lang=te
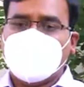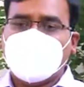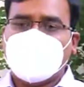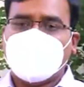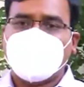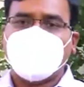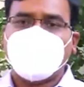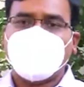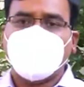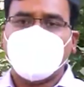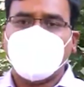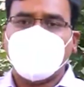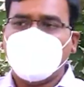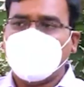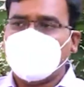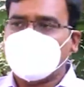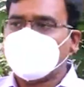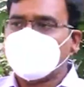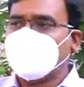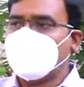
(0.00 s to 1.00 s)
దాదాపు
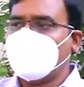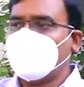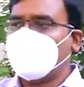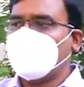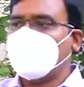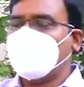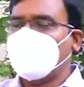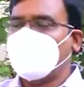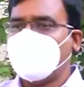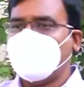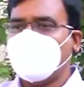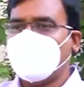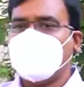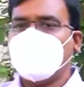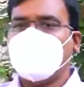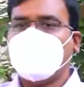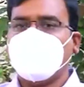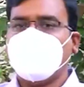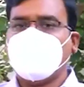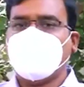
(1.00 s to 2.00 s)
మూడు లక్షల
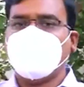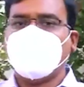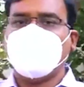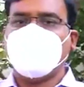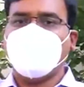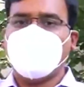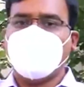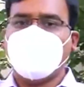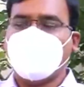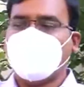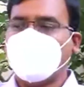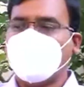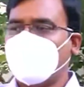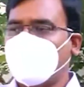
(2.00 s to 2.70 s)
ఇరవై వేల